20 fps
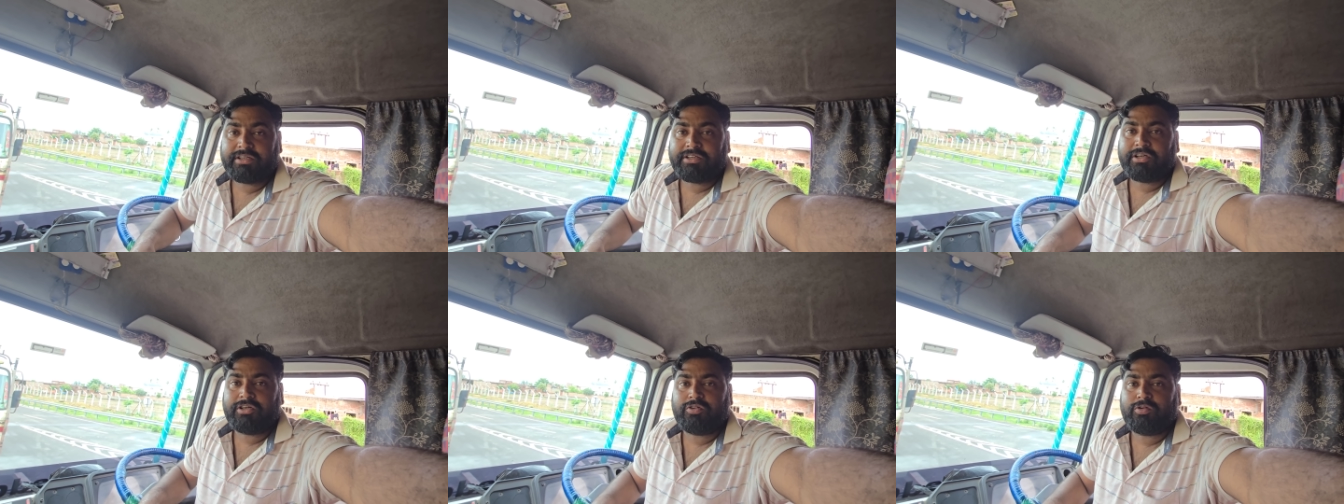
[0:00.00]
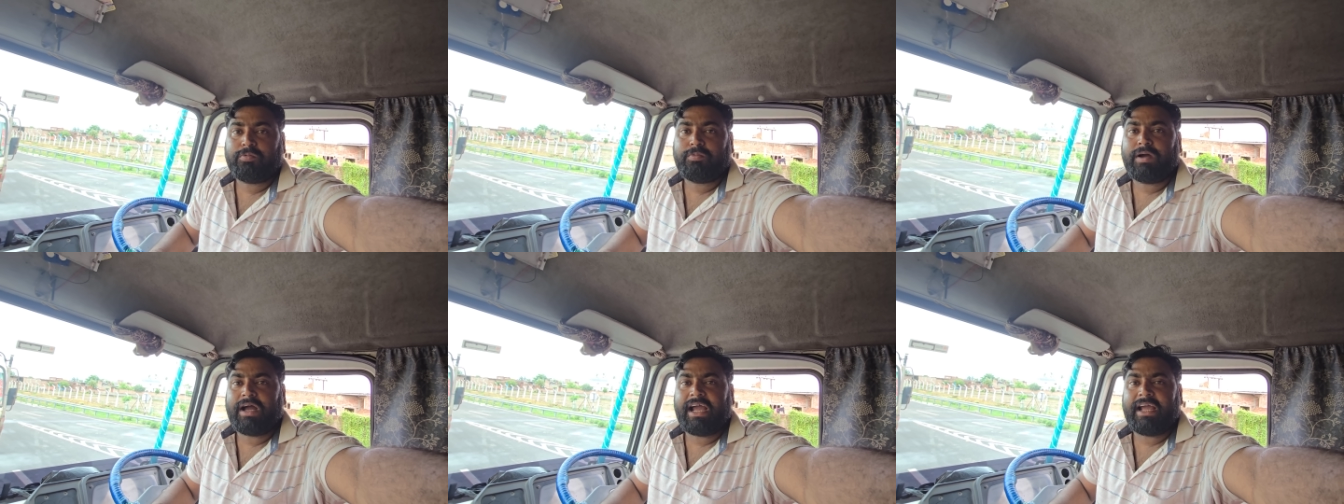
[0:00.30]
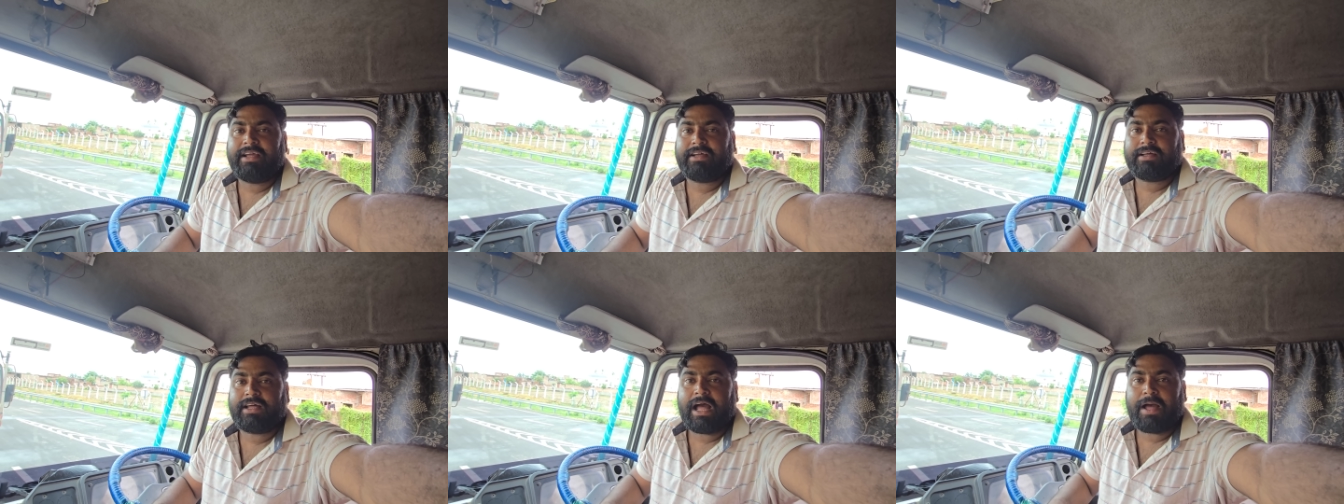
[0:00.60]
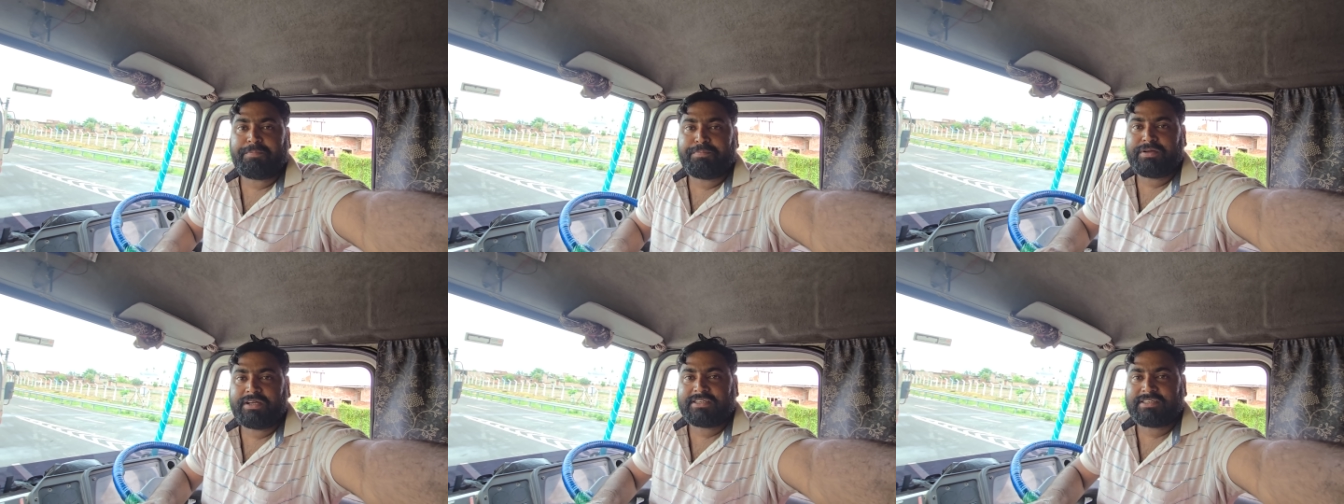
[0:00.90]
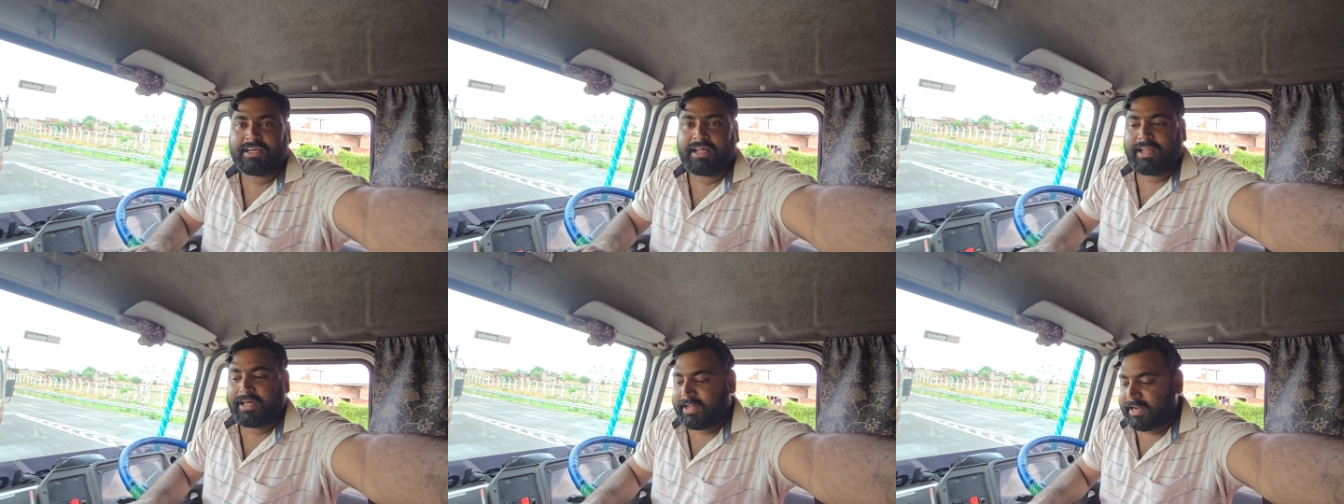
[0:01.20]
खिचड़ी तो भाई काफ़ी
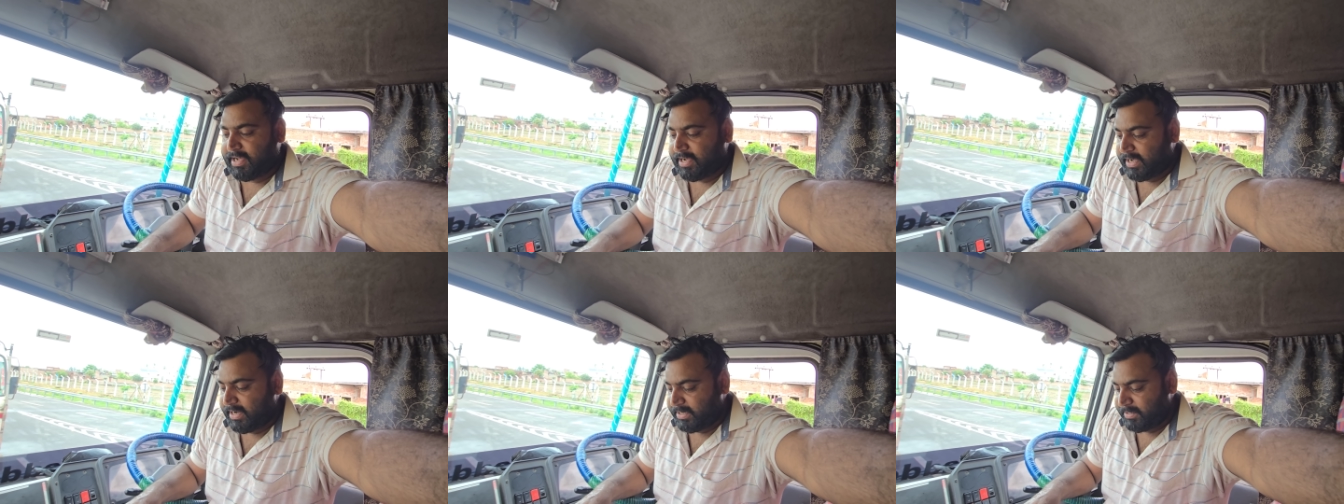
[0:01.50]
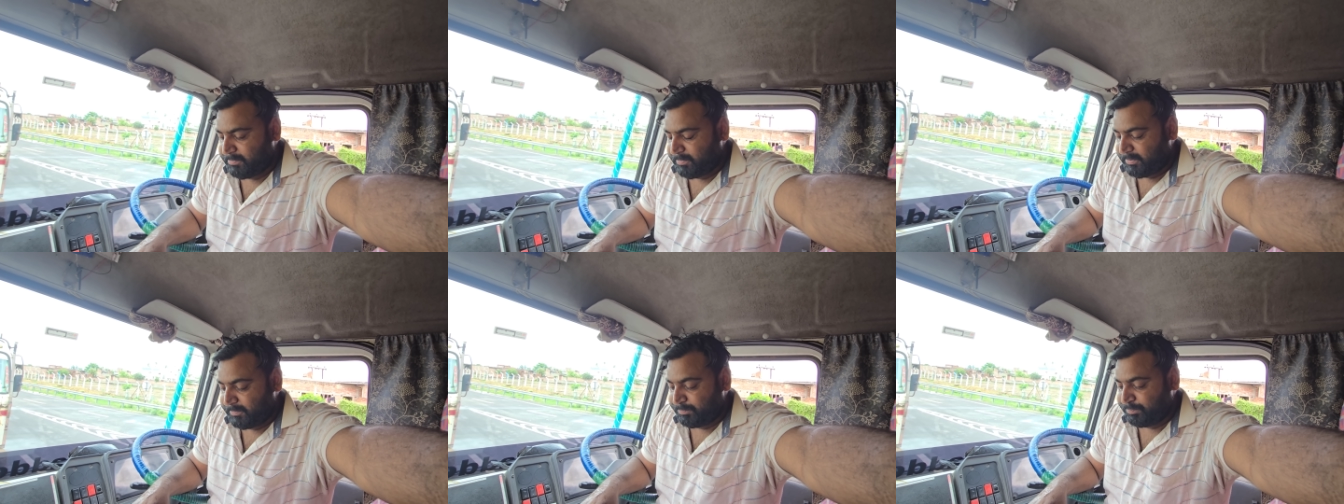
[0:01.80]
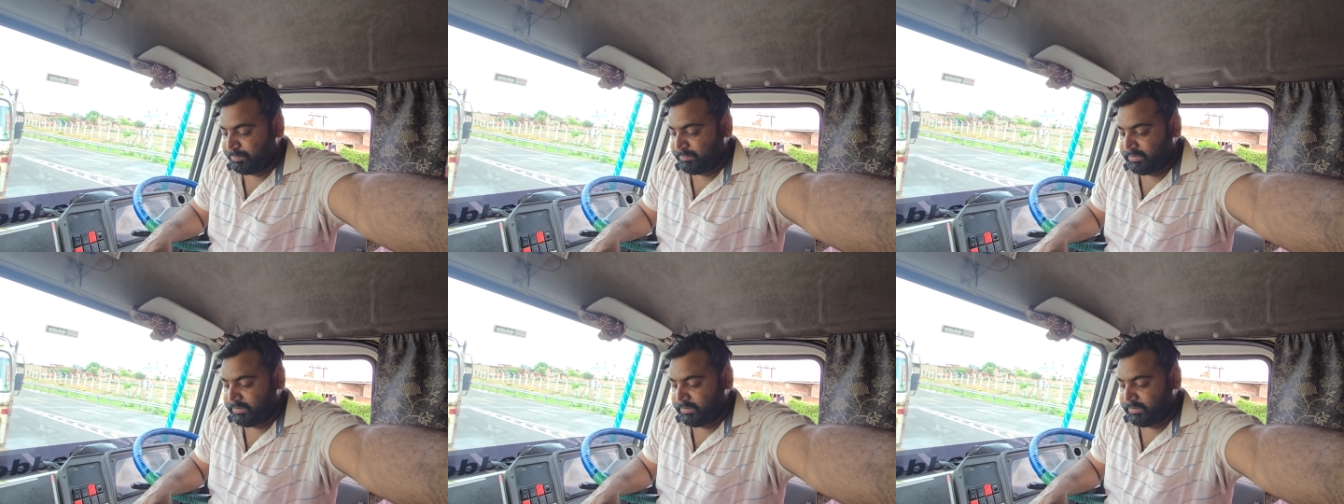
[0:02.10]
अच्छा लग रहा है खाने में